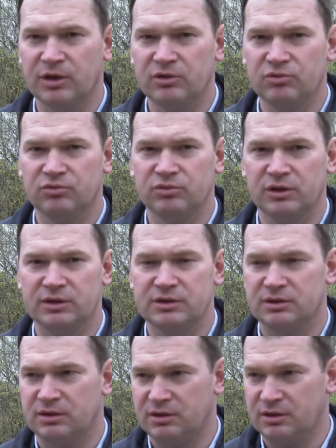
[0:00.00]
году у нас
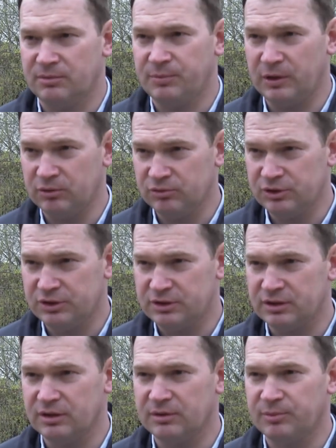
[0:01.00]
а,
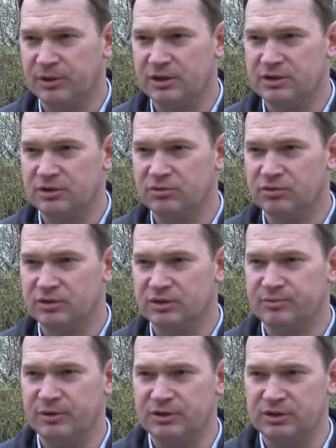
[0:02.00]
получится пройти
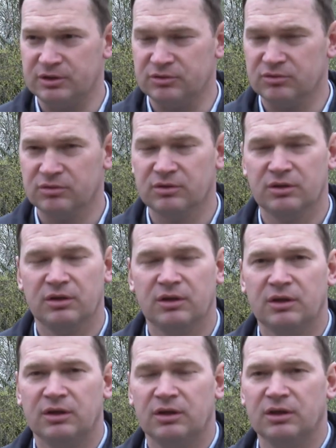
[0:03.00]
госэкспертизу
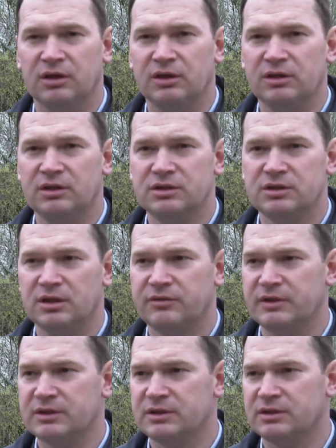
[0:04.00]
а, и,
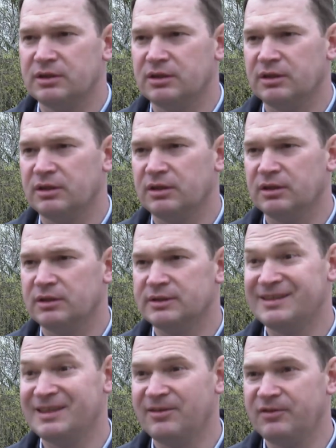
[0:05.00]
соответственно,
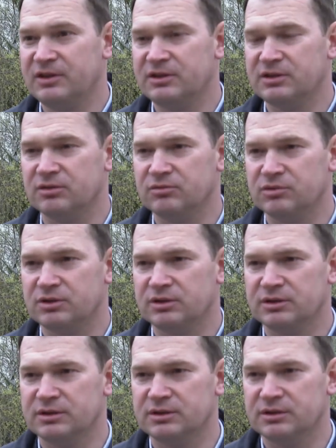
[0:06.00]
заявиться
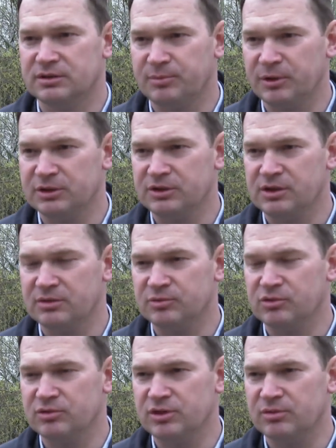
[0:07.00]
уже с положительным
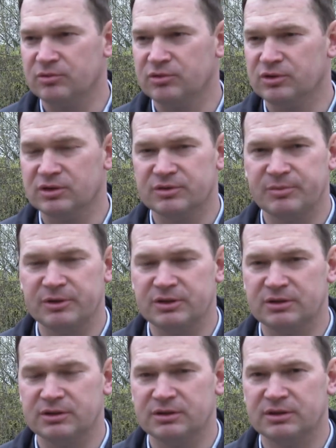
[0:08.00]
заключением
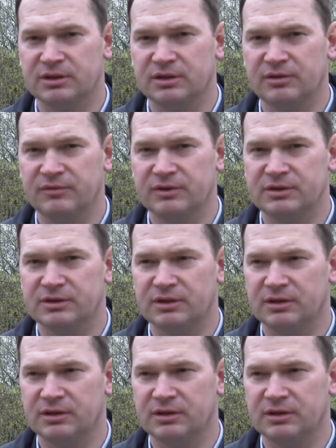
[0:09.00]
госэкспертизы, заявиться